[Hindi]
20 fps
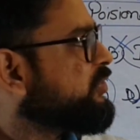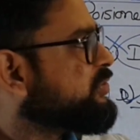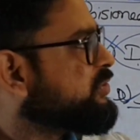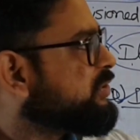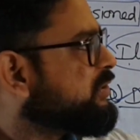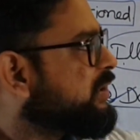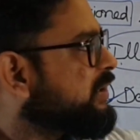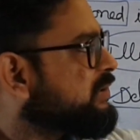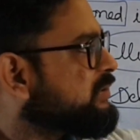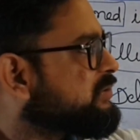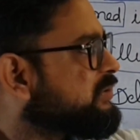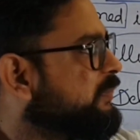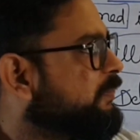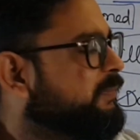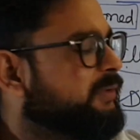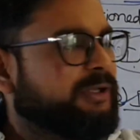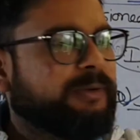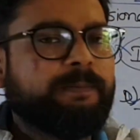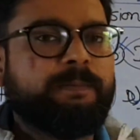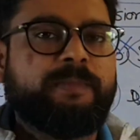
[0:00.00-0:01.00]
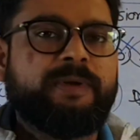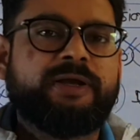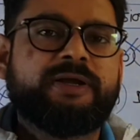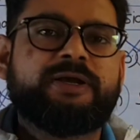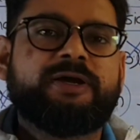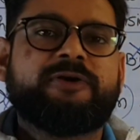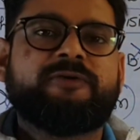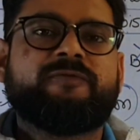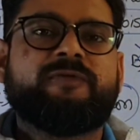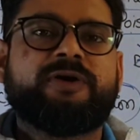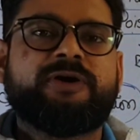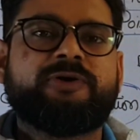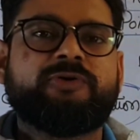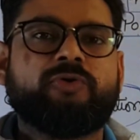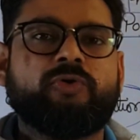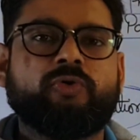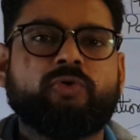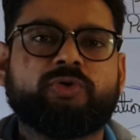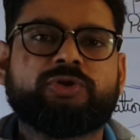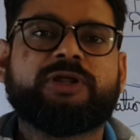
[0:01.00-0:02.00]
फिजिकल सिम्टम में कन्वर्ट
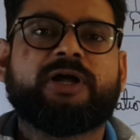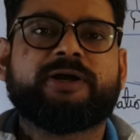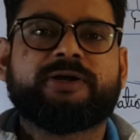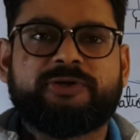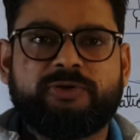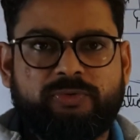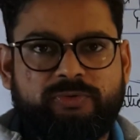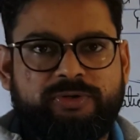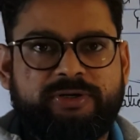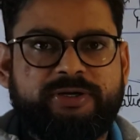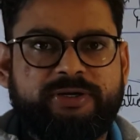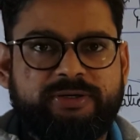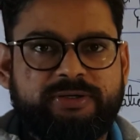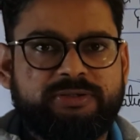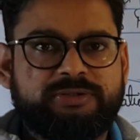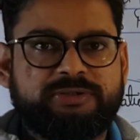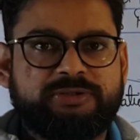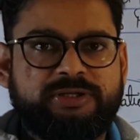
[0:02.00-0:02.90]
होता क्यों है